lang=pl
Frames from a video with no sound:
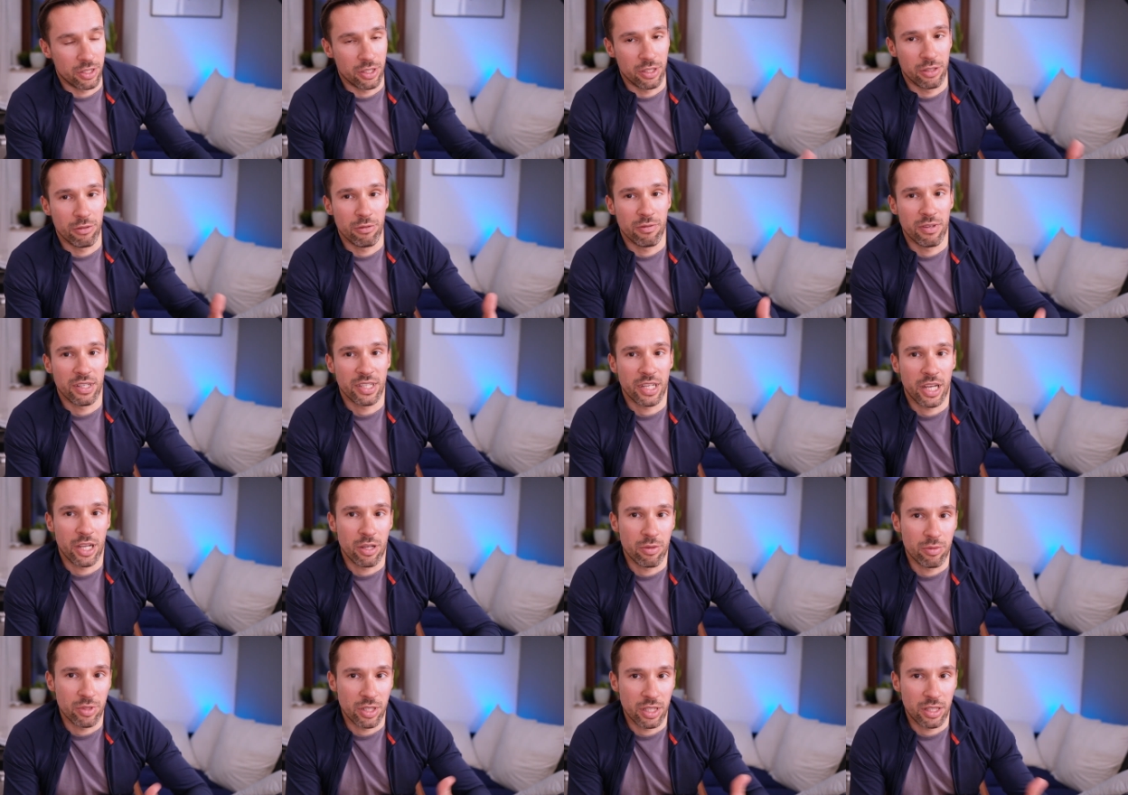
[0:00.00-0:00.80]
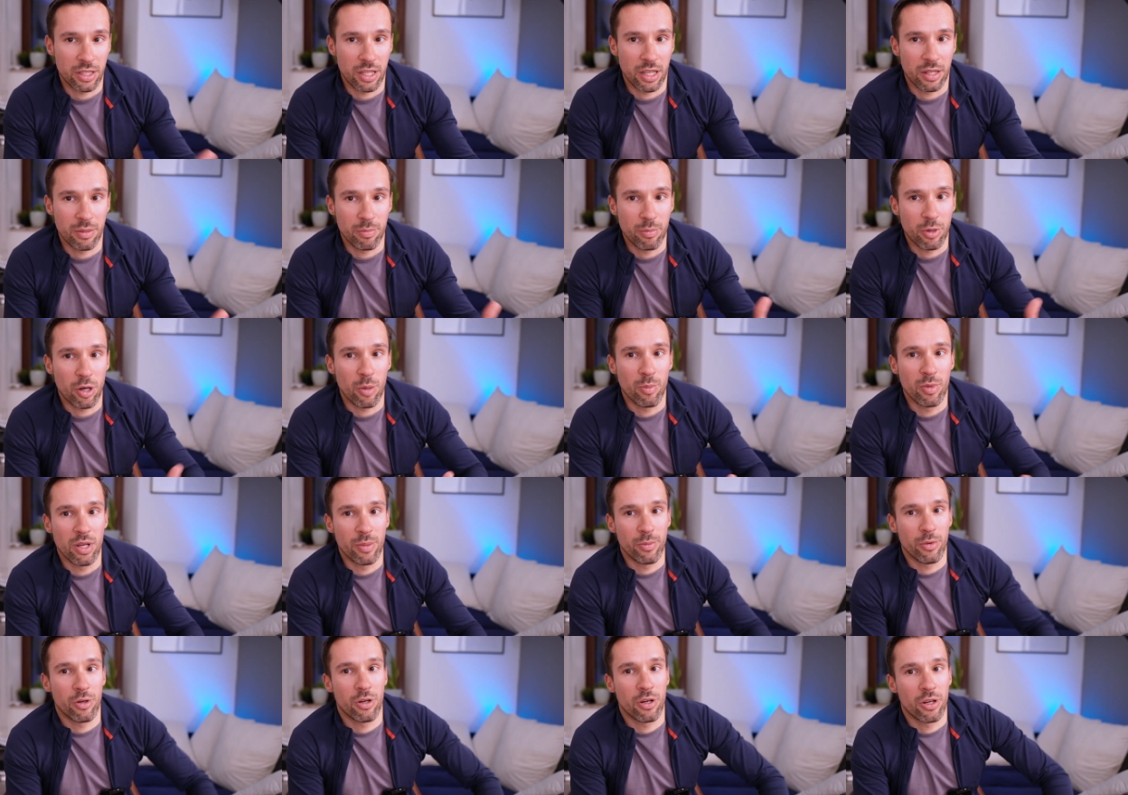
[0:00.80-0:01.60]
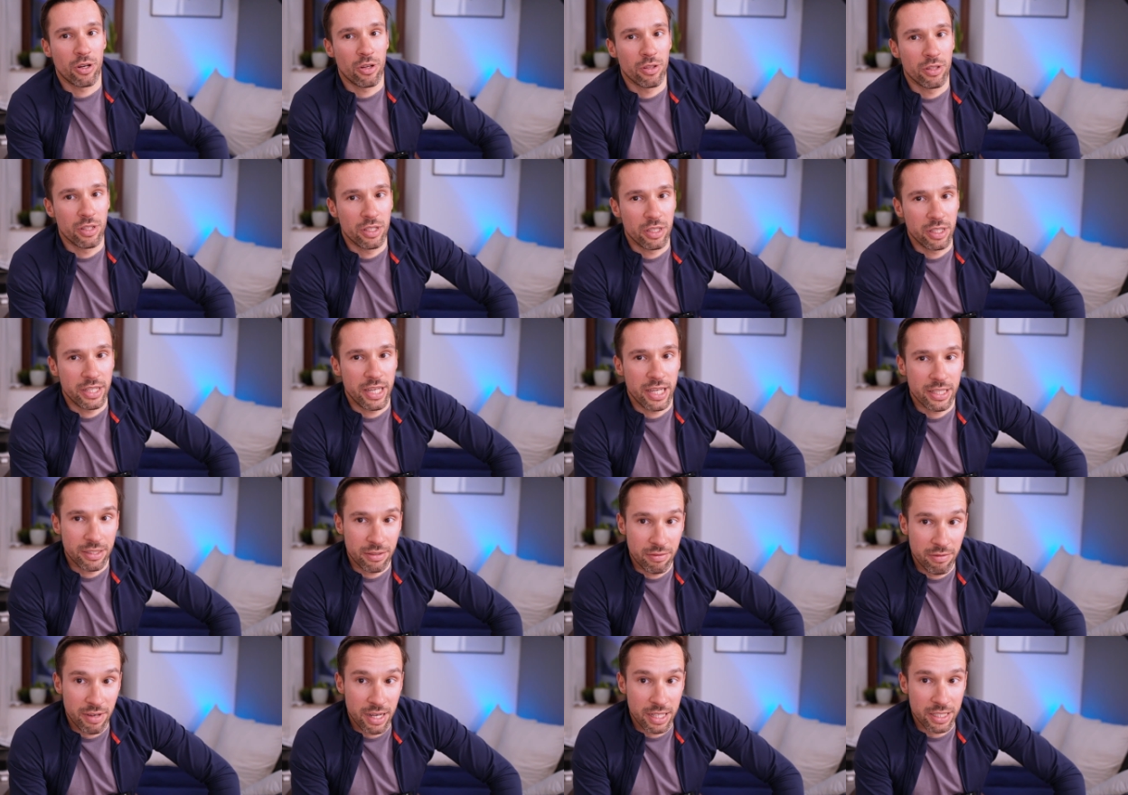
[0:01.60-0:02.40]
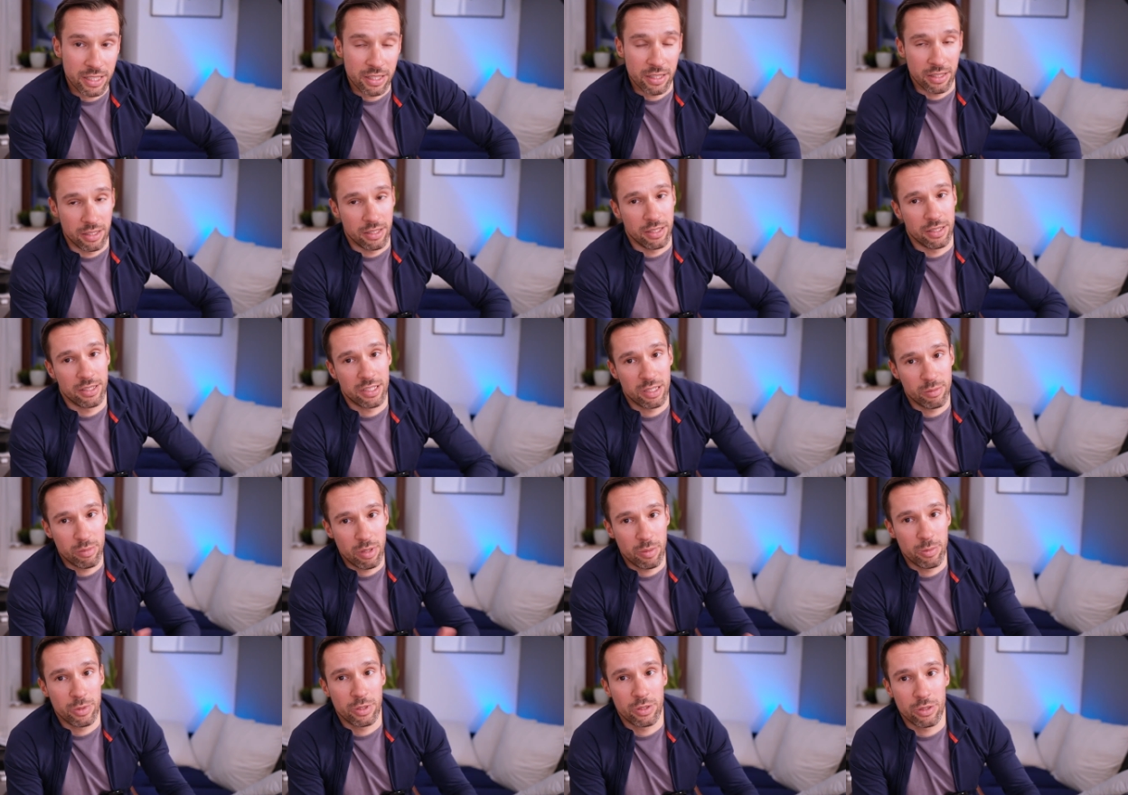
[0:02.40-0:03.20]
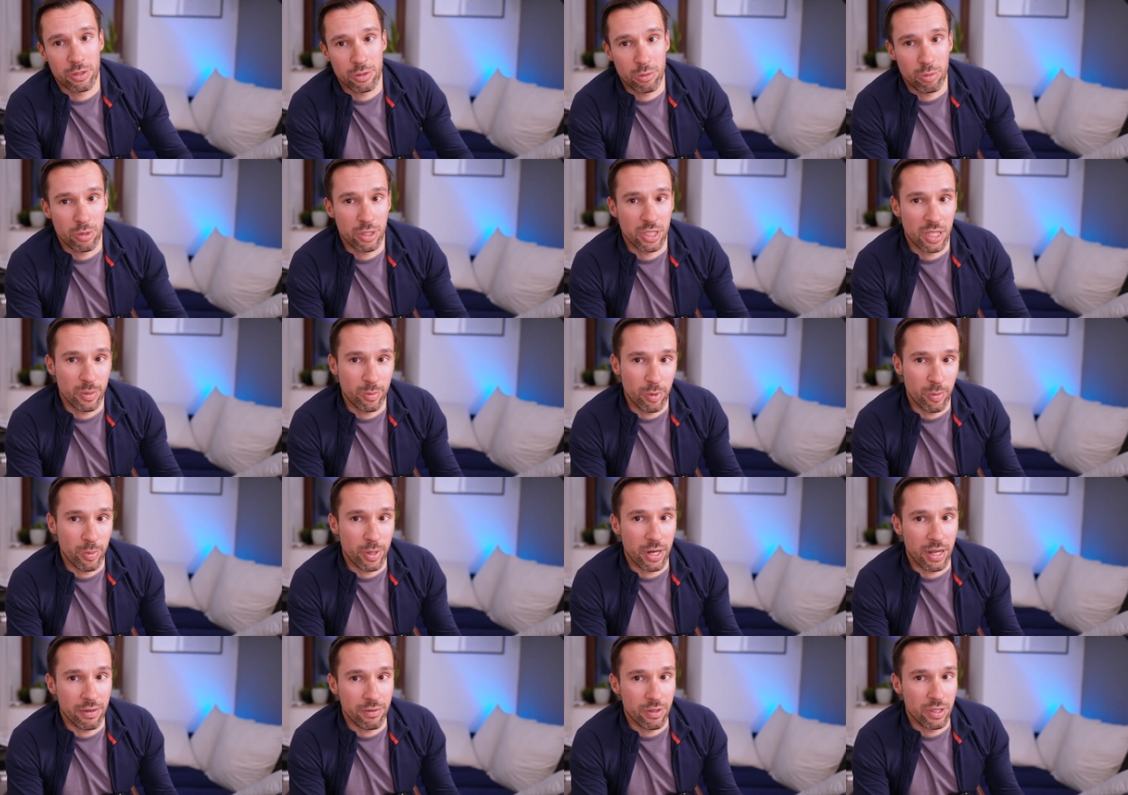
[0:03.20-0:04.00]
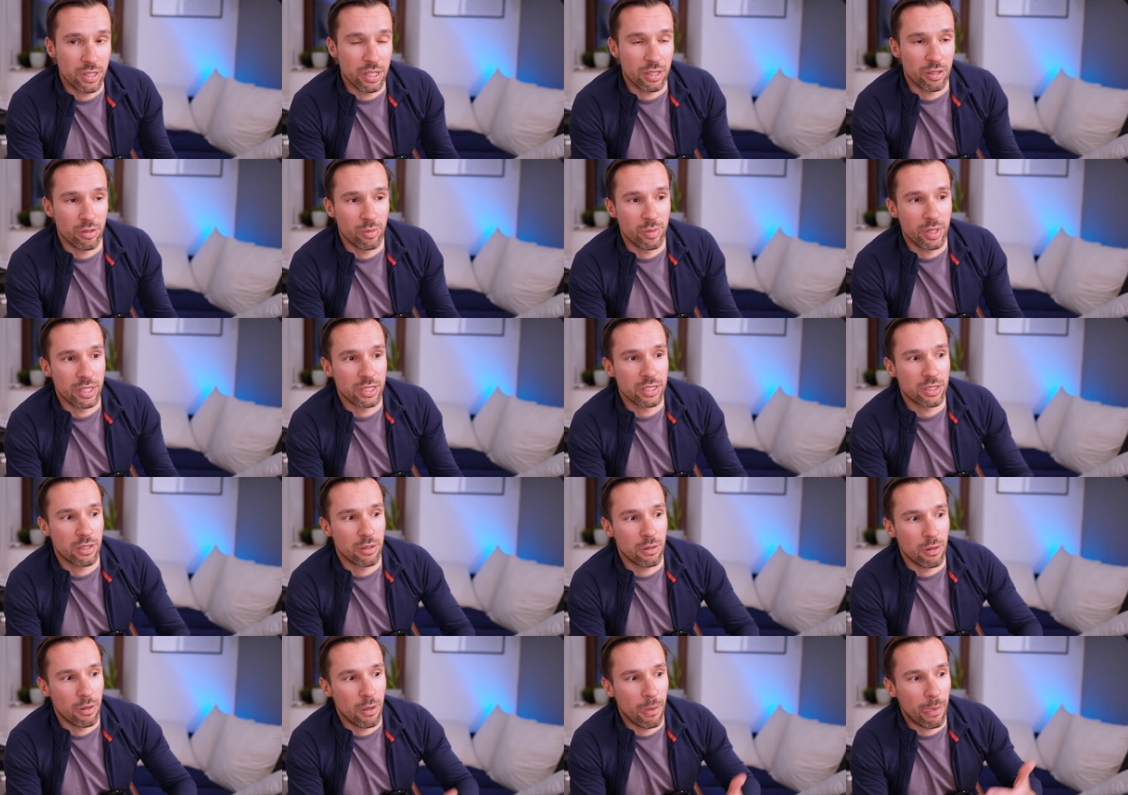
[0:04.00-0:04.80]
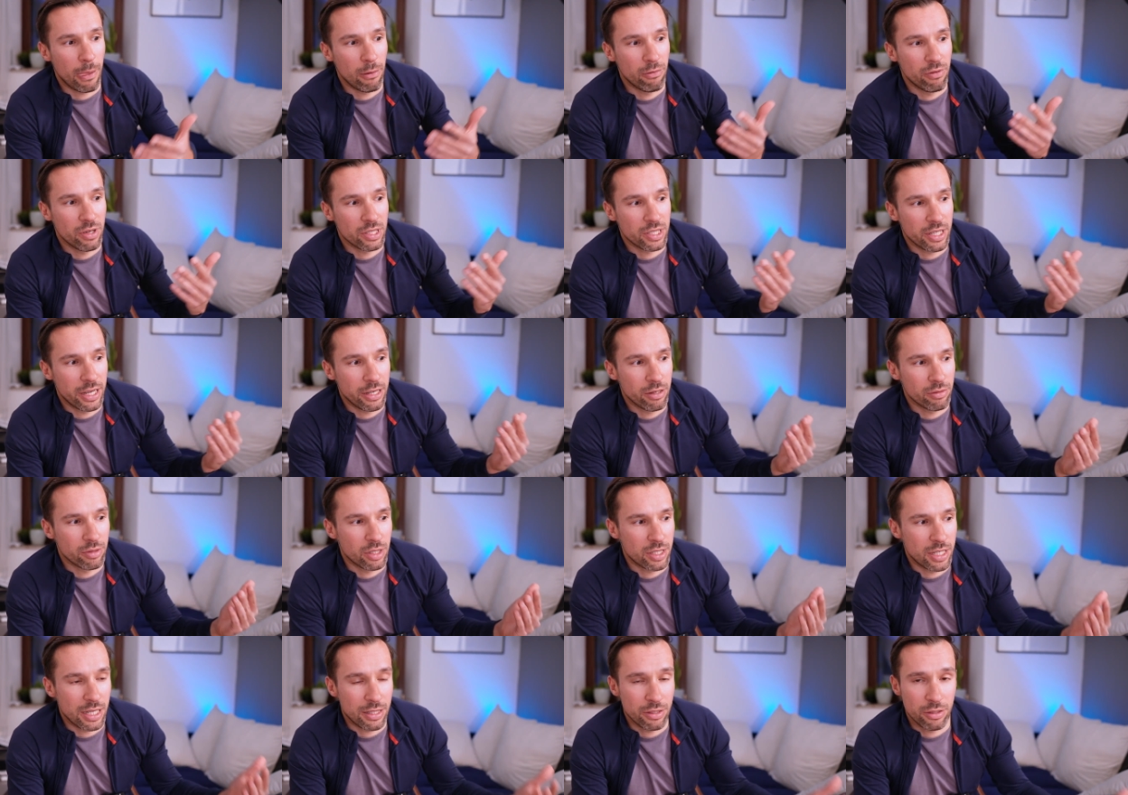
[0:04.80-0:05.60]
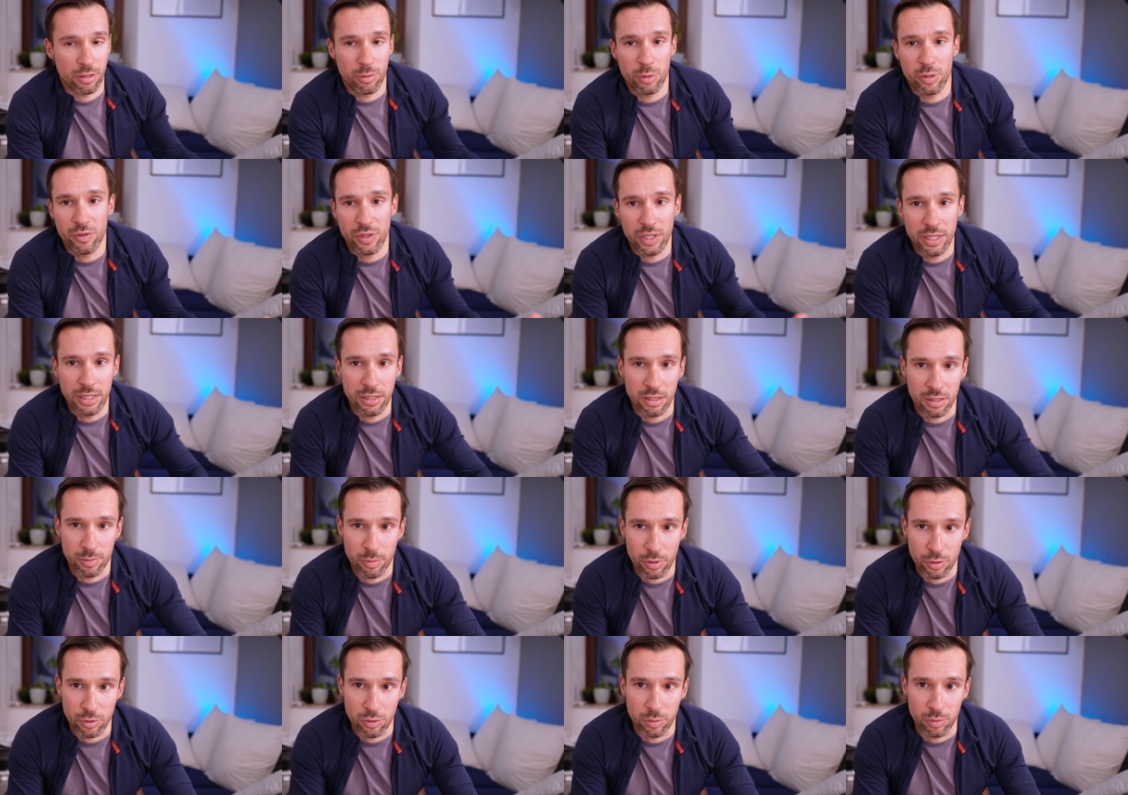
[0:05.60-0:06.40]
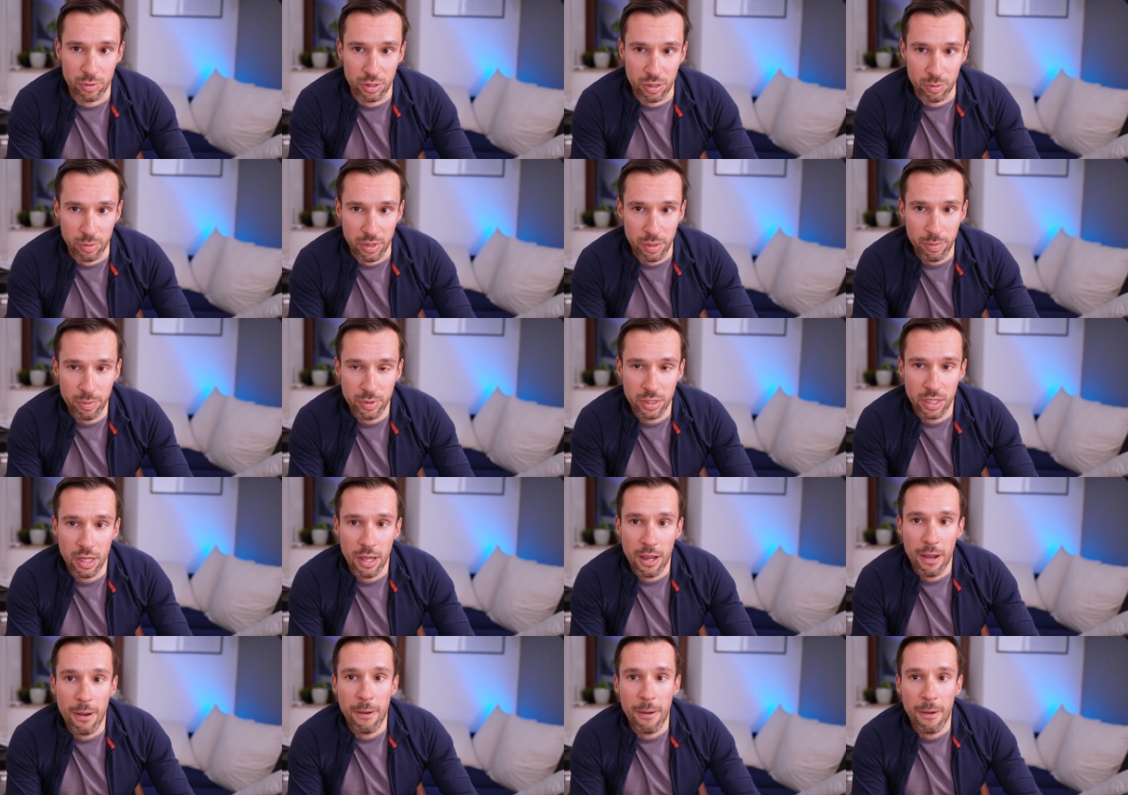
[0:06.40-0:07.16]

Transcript: czyli uważają, że ten problem ochrony jest ważny i trzeba by coś tu jeszcze poprawić, natomiast e, uważają, że trzeba to zrobić w inny sposób niż MIPS.